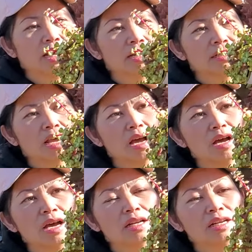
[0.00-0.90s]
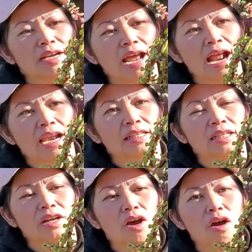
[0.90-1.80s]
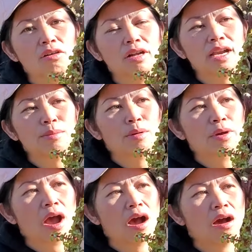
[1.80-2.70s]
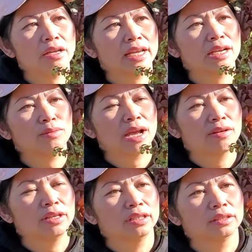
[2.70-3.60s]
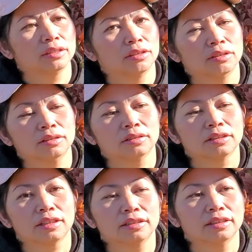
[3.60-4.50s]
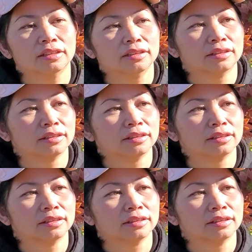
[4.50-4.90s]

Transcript: thân nó ờ, nó ra là thân non nó là màu đỏ nha lúc từ nào từ. Đi... Ủa, ờ, từ từ thôi